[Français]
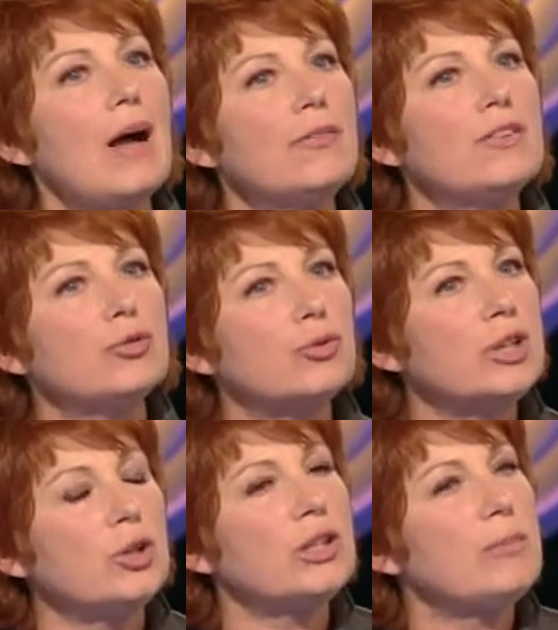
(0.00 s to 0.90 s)
rafle, ils ont
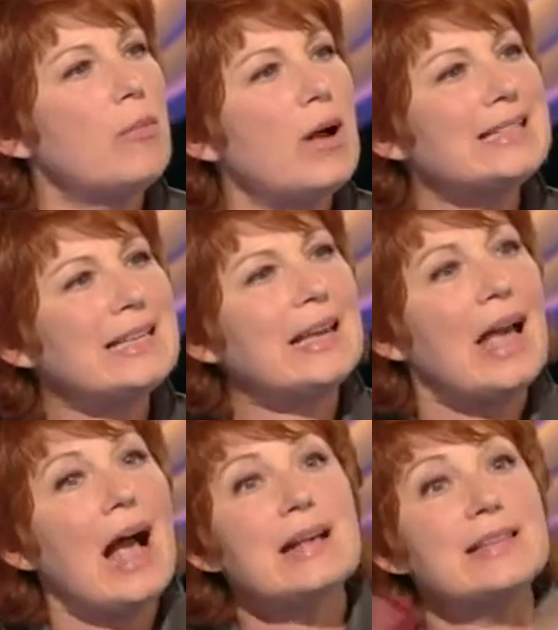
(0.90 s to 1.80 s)
tourné que des moments assez
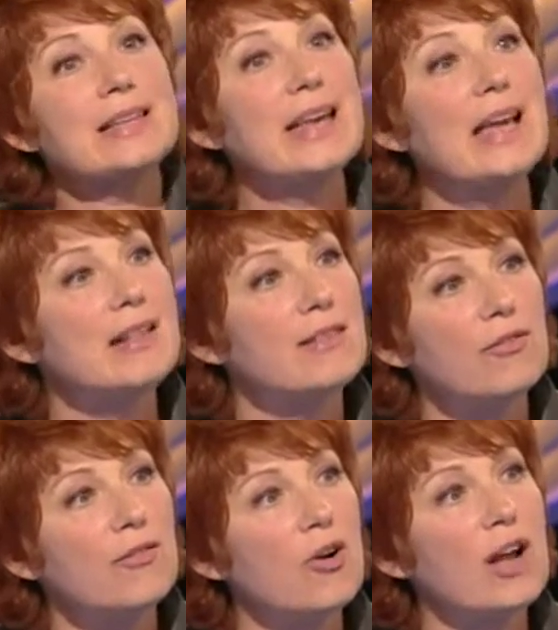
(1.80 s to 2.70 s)
assez gais les
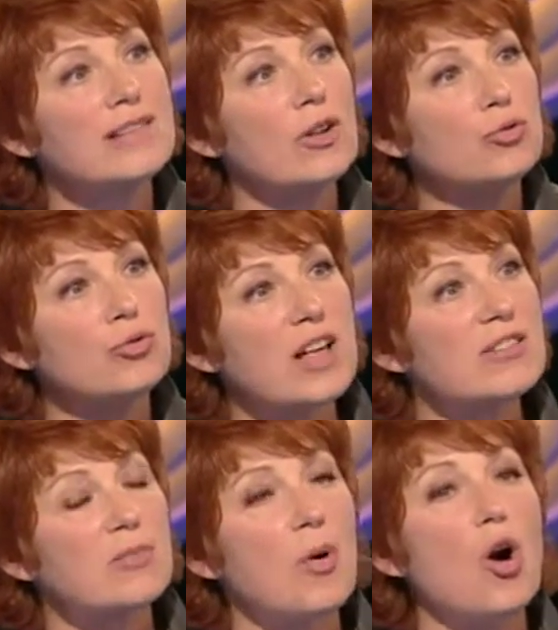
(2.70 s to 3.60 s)
enfants, assez
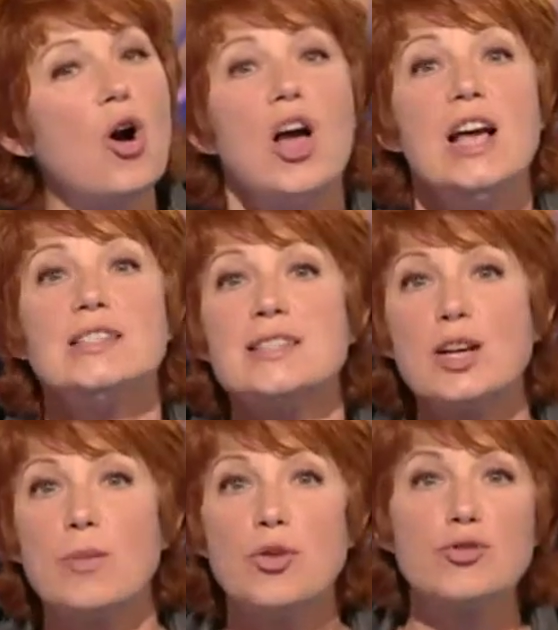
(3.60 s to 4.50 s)
enthousiasmants.
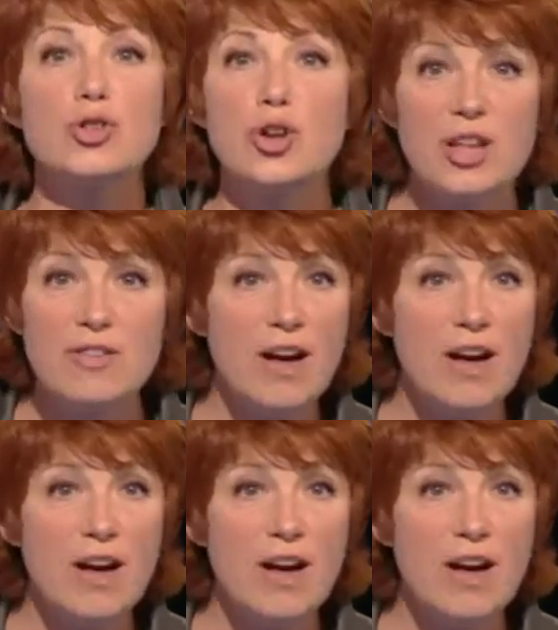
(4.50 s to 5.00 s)
C'était comme dans une colonie de